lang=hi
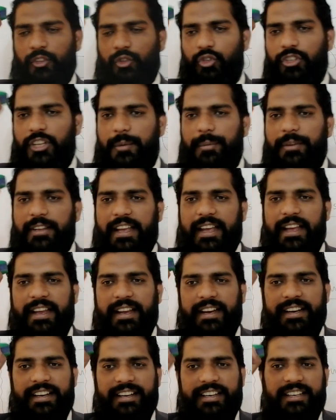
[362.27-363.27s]
तो ये भी क्या
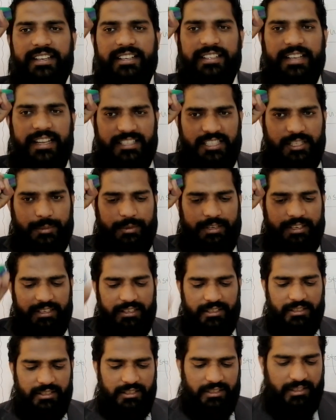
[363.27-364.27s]
है टेंजिबल
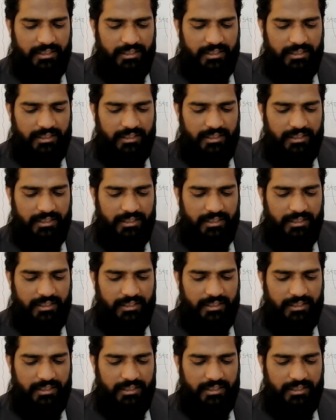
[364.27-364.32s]
है